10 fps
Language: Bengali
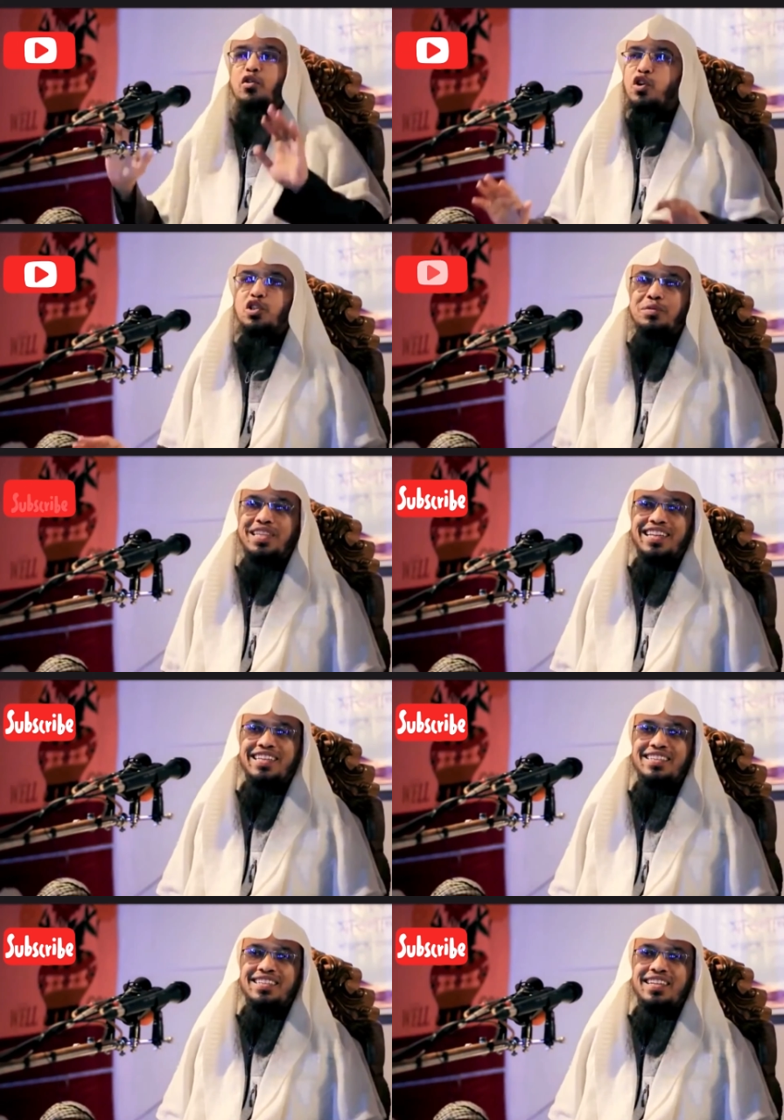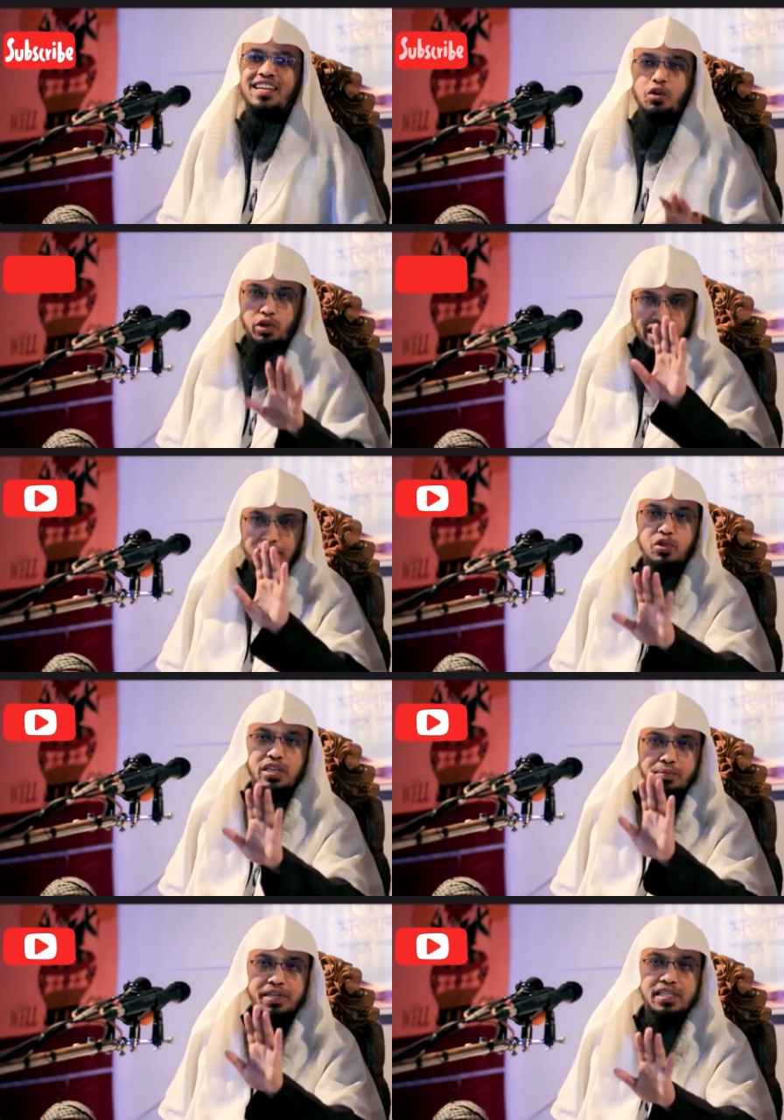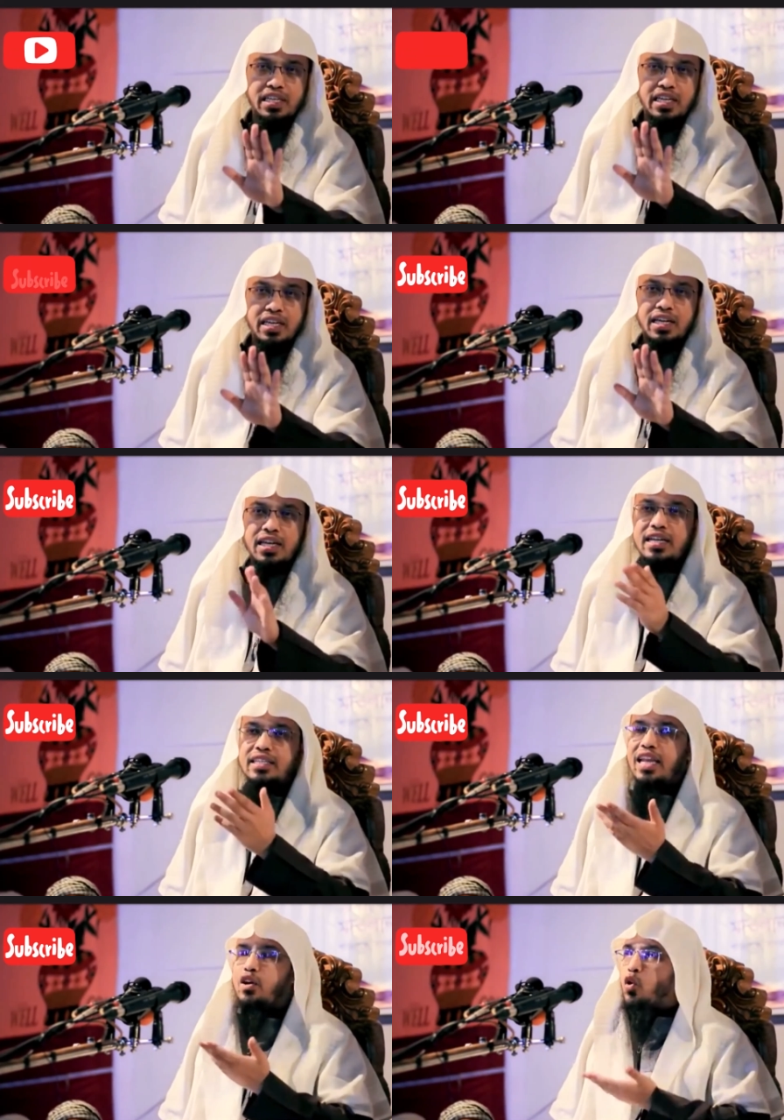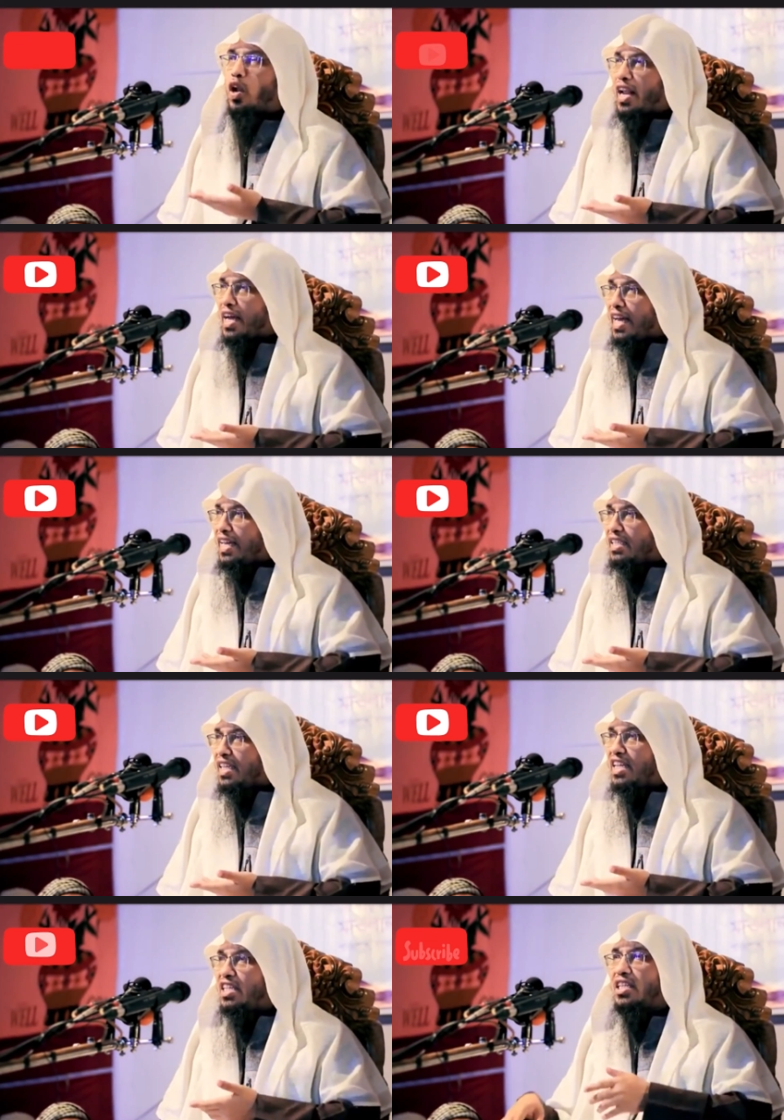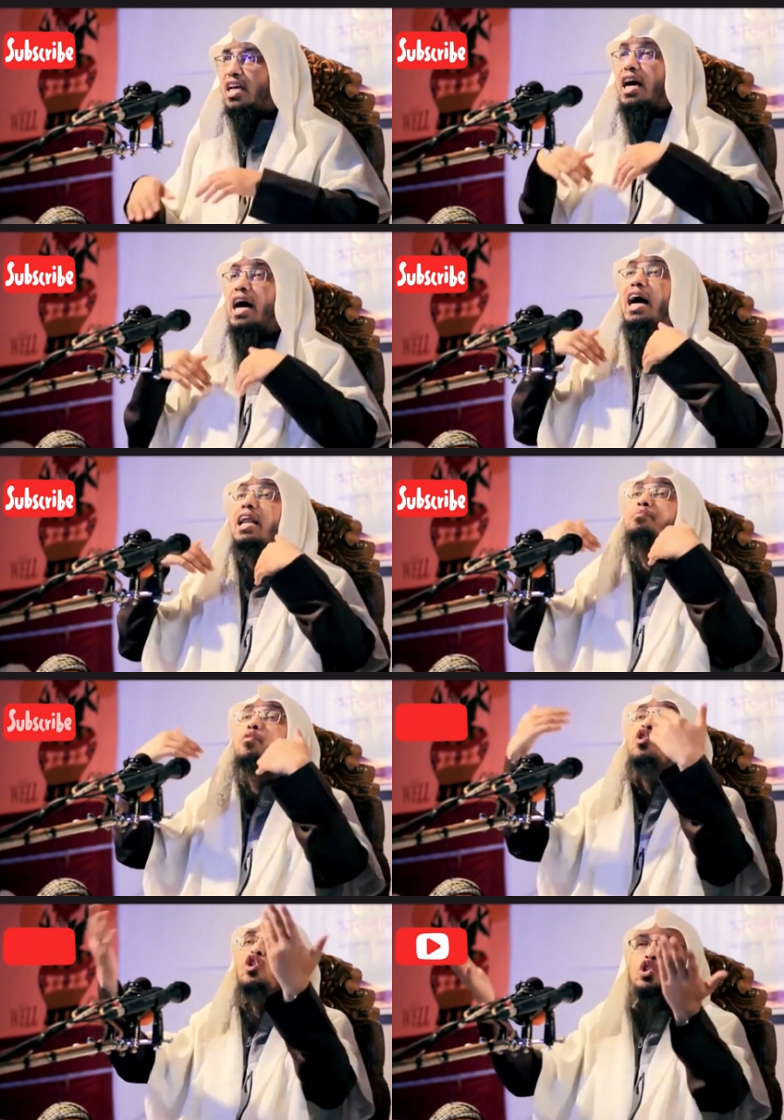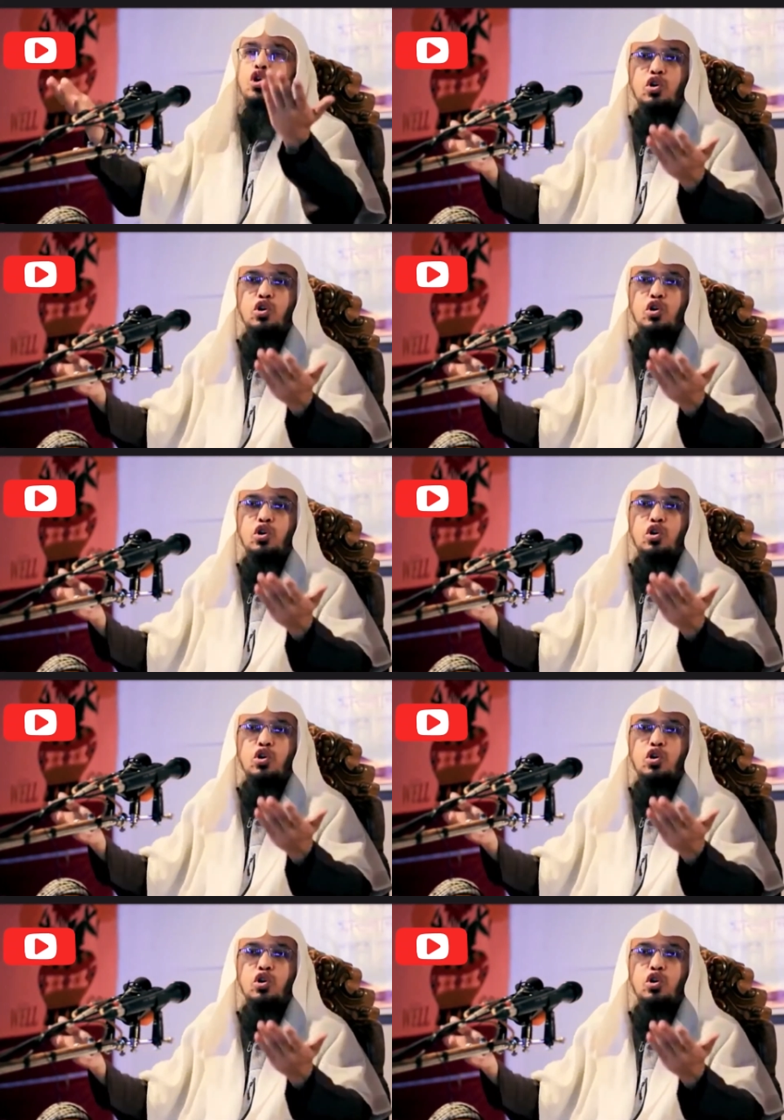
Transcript: কোনো অসুবিধা নেই কথা কি বুঝাইতে পারছি তাহলে খোলা রাখা এক জিনিস আর প্রদর্শন